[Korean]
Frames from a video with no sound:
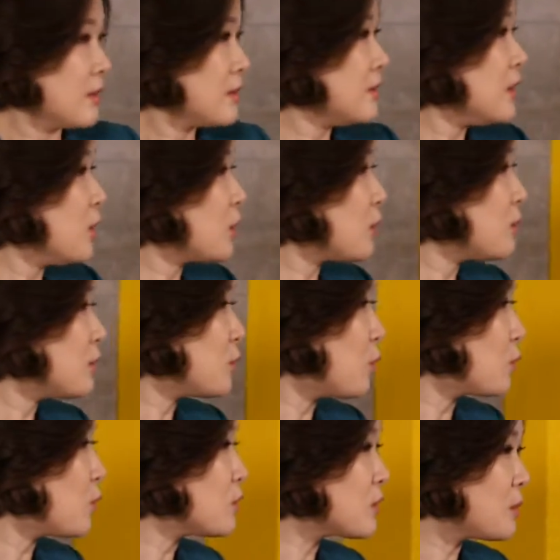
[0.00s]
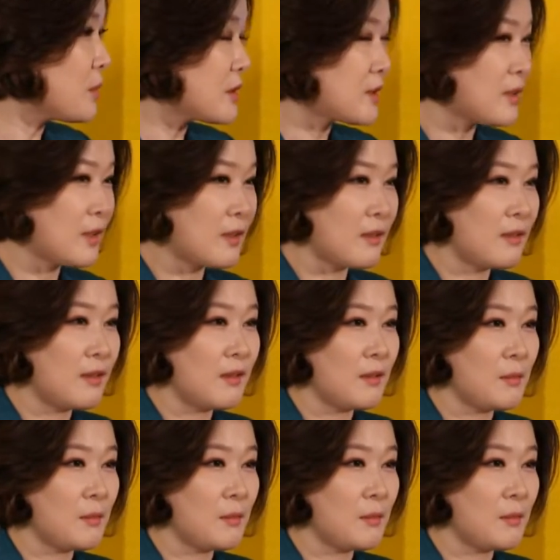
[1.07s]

근데 여러분도 공통점이 있어요.